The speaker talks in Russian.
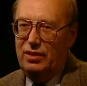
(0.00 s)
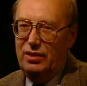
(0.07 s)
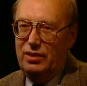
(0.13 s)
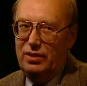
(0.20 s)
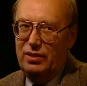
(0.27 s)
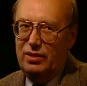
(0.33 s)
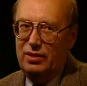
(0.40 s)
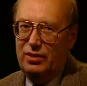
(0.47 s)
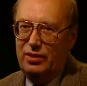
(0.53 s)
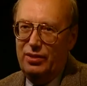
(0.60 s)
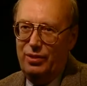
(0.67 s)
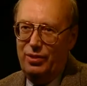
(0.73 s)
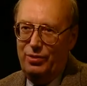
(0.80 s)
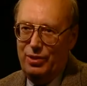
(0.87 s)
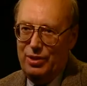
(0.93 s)
э,
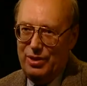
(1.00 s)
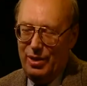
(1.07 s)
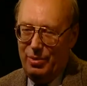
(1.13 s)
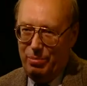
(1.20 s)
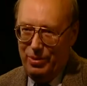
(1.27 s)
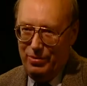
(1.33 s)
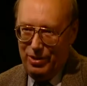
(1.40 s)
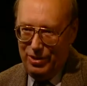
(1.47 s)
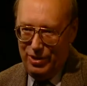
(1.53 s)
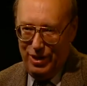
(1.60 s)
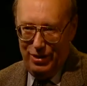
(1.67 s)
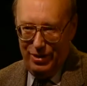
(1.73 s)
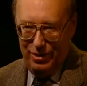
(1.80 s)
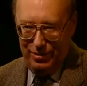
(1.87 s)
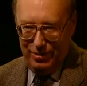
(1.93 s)
ведь
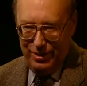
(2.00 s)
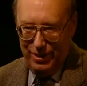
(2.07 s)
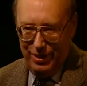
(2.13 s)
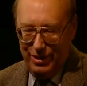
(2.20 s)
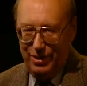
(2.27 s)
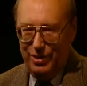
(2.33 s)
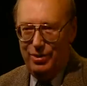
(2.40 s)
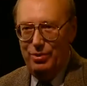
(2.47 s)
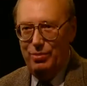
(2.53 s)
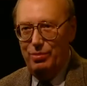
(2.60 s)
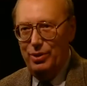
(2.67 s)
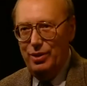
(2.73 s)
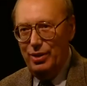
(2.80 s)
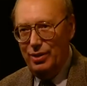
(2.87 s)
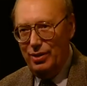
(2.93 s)
оповещать людей,
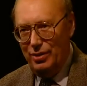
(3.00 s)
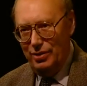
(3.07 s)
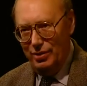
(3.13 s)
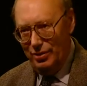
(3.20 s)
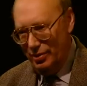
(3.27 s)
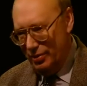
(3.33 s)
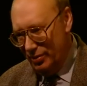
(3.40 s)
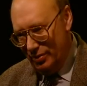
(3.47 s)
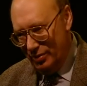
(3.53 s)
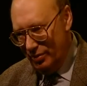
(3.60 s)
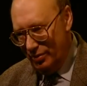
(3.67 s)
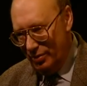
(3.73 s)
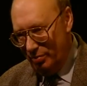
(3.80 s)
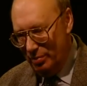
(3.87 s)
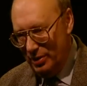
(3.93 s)
мы так
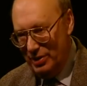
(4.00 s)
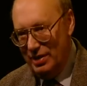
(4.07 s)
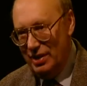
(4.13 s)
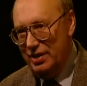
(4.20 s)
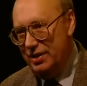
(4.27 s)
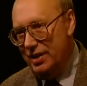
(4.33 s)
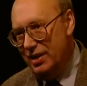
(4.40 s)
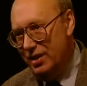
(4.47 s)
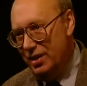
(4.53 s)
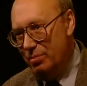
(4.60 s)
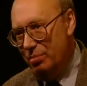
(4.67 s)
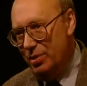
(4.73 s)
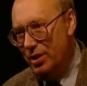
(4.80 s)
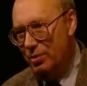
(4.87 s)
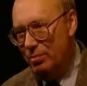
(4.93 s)
подсознание
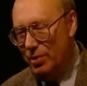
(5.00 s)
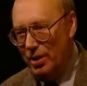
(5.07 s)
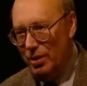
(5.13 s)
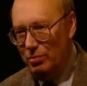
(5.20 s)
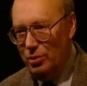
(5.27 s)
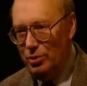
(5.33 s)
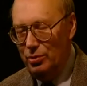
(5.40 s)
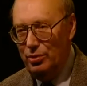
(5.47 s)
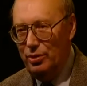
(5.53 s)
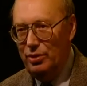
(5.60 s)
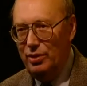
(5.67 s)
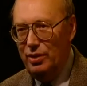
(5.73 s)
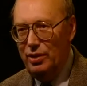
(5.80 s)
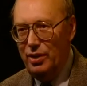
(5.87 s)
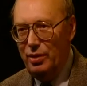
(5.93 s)
понимаем, что
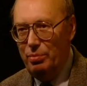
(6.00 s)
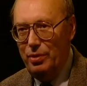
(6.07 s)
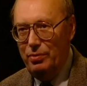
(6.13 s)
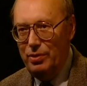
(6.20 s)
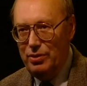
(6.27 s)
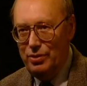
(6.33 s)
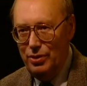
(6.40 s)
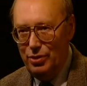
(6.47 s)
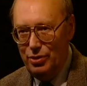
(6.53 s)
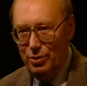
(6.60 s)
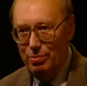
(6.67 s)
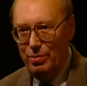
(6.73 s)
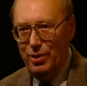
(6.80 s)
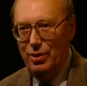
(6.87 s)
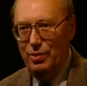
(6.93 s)
это их оповестить,
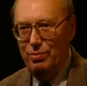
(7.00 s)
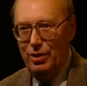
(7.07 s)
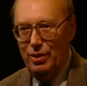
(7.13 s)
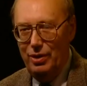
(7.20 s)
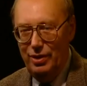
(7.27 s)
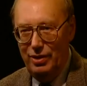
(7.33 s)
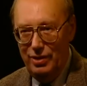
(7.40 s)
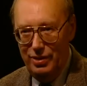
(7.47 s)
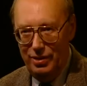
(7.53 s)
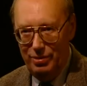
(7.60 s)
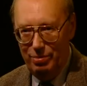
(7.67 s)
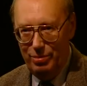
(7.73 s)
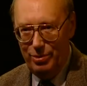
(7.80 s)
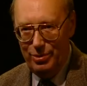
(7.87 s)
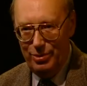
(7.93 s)
чтобы они могли
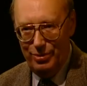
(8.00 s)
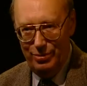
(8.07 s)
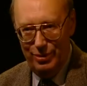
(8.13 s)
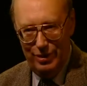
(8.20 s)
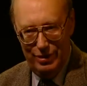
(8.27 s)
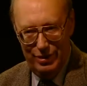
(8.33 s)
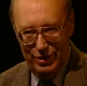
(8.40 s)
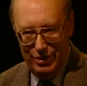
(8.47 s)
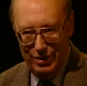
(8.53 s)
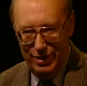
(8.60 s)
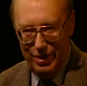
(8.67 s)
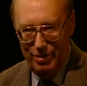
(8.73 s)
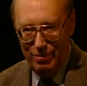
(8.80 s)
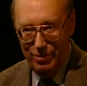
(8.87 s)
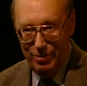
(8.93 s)
просто выйти из
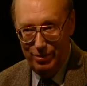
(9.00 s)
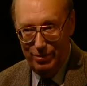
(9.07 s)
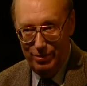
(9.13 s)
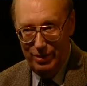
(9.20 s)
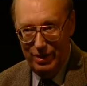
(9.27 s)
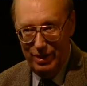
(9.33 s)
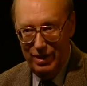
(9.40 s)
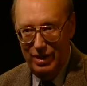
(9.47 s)
домов,